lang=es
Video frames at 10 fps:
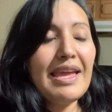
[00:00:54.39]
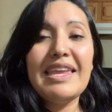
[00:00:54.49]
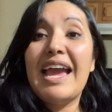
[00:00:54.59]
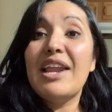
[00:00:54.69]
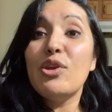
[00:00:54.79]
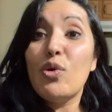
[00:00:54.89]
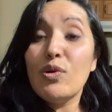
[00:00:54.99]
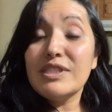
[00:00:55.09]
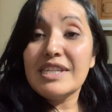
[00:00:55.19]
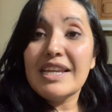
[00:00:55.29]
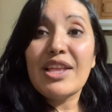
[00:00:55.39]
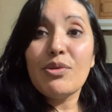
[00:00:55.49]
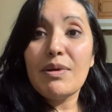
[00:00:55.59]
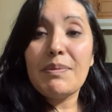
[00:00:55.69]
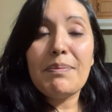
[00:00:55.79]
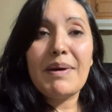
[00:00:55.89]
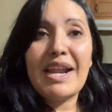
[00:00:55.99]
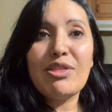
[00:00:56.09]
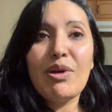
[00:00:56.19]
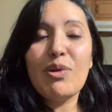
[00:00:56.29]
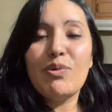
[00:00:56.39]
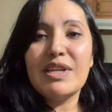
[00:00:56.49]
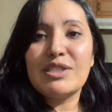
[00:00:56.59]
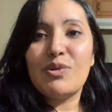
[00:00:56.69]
Ya anoche ya anduve preparando algunas